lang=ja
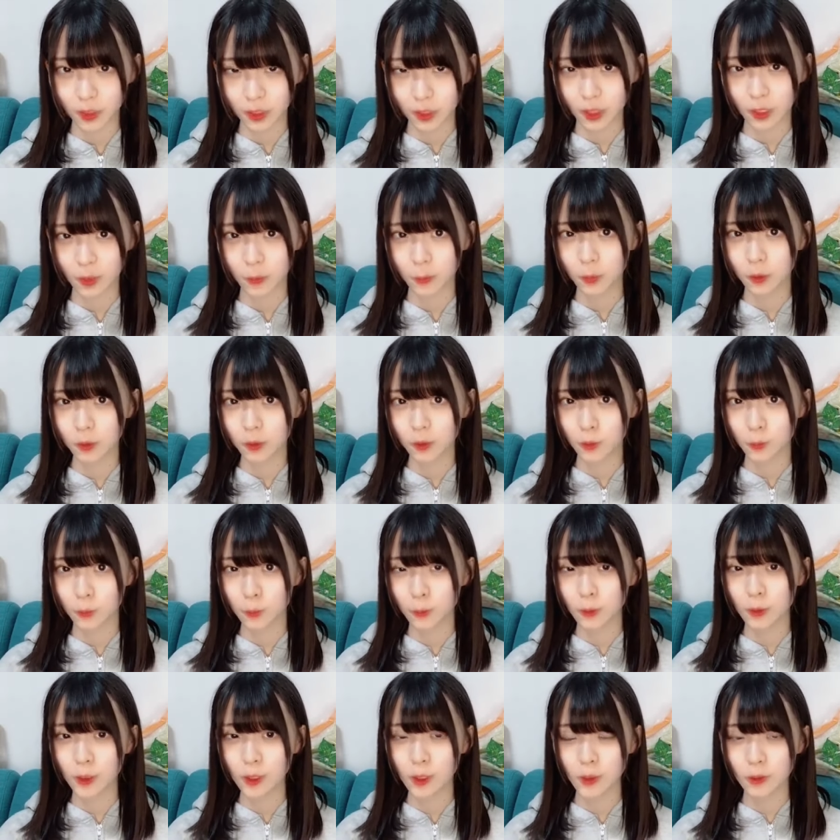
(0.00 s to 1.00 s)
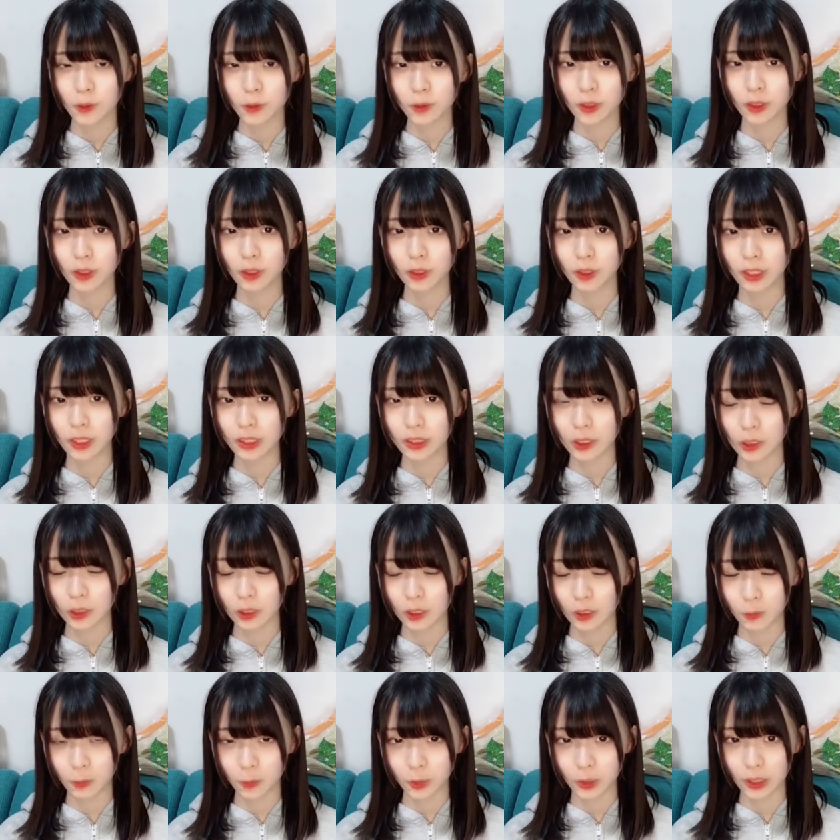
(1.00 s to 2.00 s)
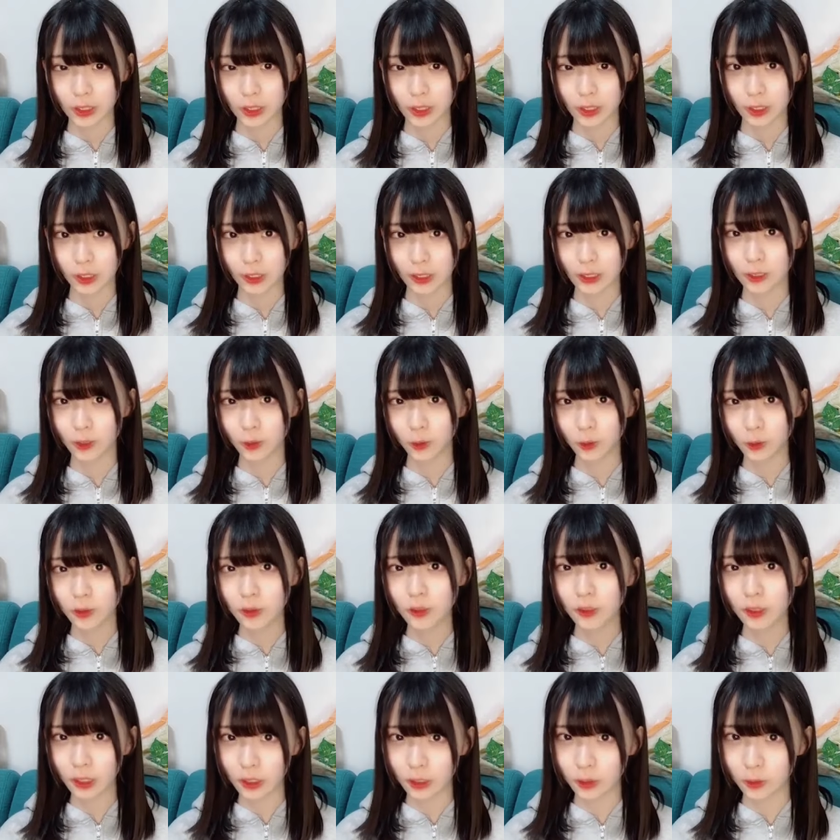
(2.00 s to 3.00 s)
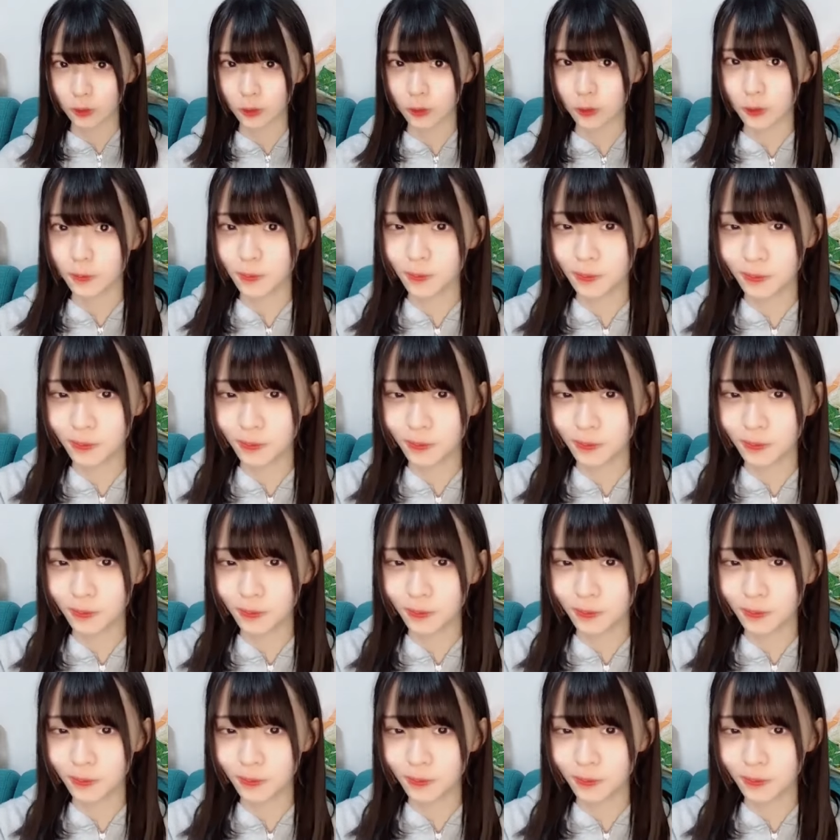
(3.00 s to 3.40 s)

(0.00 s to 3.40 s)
じゃあもっと申し込んでくださってもいいんですよっていう